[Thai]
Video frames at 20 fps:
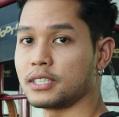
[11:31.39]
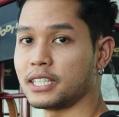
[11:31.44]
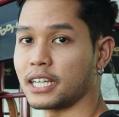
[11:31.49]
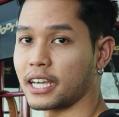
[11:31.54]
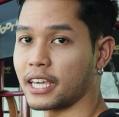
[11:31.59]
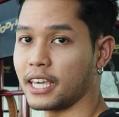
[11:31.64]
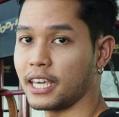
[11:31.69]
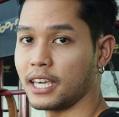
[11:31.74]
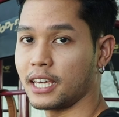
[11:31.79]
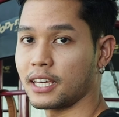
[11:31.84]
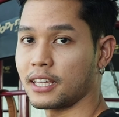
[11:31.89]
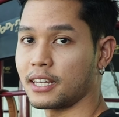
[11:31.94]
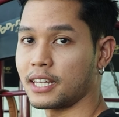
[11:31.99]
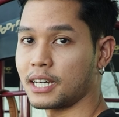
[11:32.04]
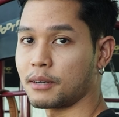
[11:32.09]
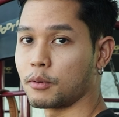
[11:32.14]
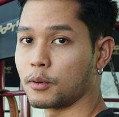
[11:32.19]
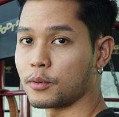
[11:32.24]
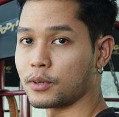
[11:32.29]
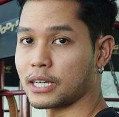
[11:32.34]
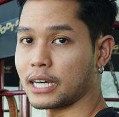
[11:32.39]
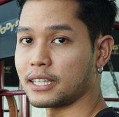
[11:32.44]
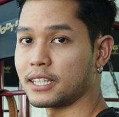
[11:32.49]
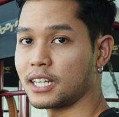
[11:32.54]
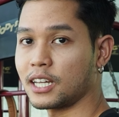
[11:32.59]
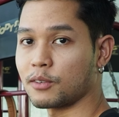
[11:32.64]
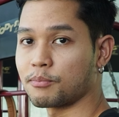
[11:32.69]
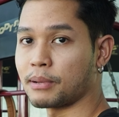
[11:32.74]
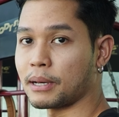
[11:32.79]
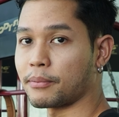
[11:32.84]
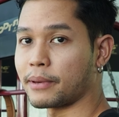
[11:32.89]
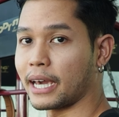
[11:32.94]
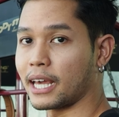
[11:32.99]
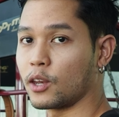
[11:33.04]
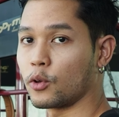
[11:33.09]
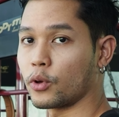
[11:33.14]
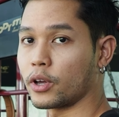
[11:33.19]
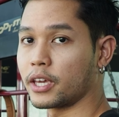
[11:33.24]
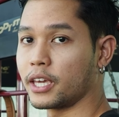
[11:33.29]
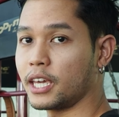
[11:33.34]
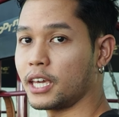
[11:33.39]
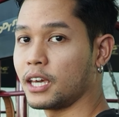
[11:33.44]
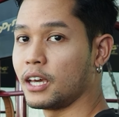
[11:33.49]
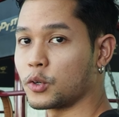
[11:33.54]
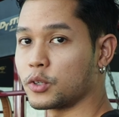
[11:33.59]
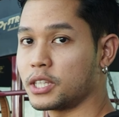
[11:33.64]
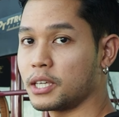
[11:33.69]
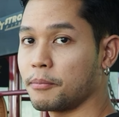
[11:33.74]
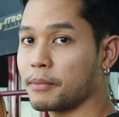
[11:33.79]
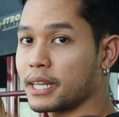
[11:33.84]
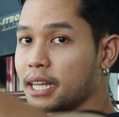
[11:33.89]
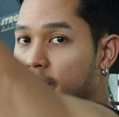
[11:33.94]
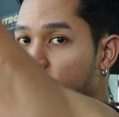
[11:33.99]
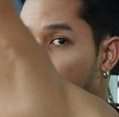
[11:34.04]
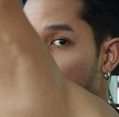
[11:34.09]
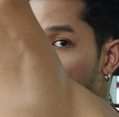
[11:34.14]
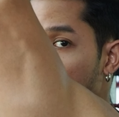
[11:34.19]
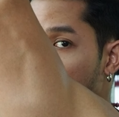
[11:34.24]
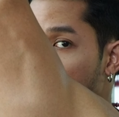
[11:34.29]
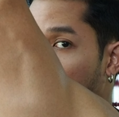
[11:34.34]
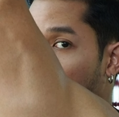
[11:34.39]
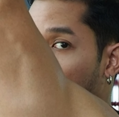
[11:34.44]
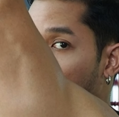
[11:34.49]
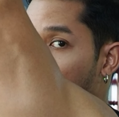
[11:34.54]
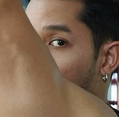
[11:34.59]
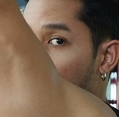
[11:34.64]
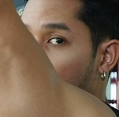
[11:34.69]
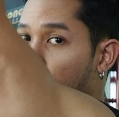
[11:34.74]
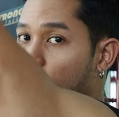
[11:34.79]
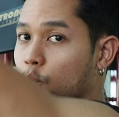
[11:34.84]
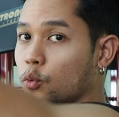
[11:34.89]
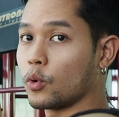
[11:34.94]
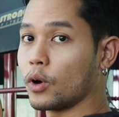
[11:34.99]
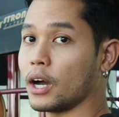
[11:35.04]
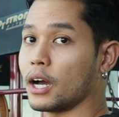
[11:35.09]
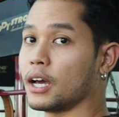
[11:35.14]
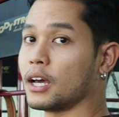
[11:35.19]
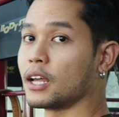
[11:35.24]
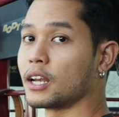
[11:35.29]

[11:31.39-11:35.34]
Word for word: อย่างนี้นะผมการที่เราพับแขนลงอย่างนี้โดยที่ไม่ได้ยืดแขนไว้เหนือหัว